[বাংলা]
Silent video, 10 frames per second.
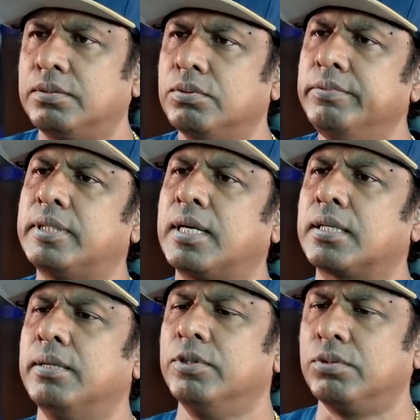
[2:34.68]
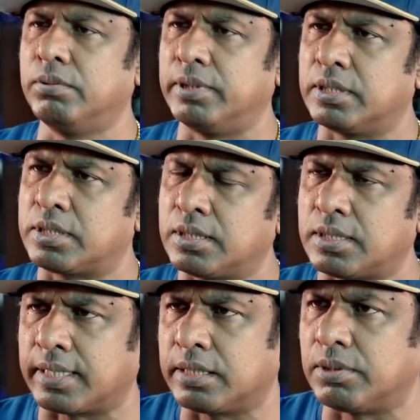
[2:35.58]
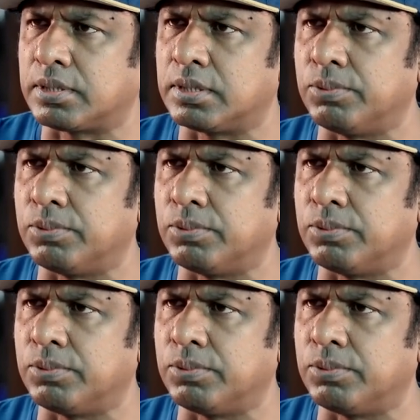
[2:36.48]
তুমি থাকলে আমি অন্য মেয়েদের সাথে ট্যাঙ্কি মারতে